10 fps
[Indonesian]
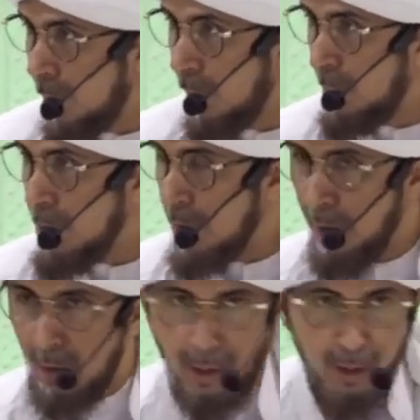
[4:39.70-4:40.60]

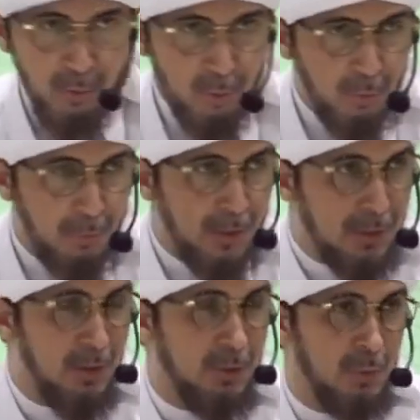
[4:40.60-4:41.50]
miskin lalu
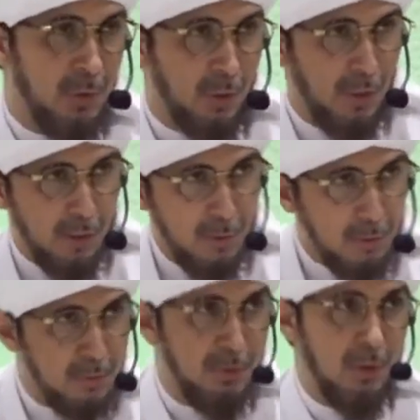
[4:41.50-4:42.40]
rumahnya, wih,
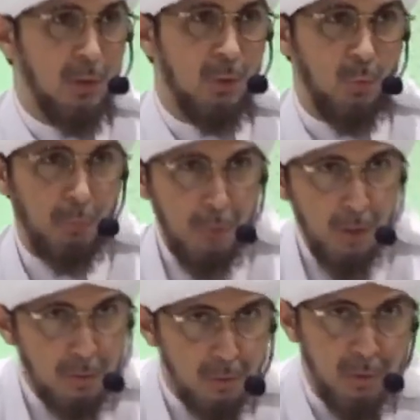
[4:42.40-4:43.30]
keretanya,
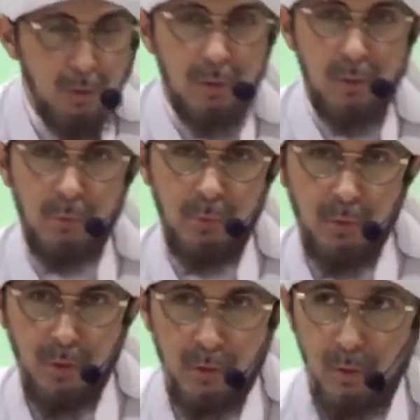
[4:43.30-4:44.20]
rumahnya,
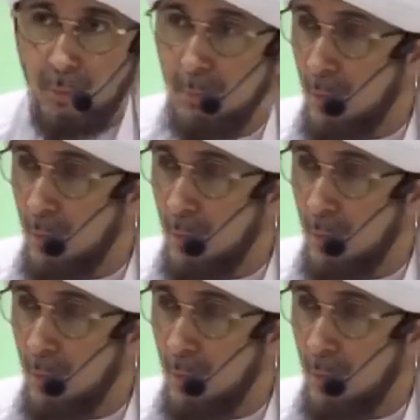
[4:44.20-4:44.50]
kemudian dia apa,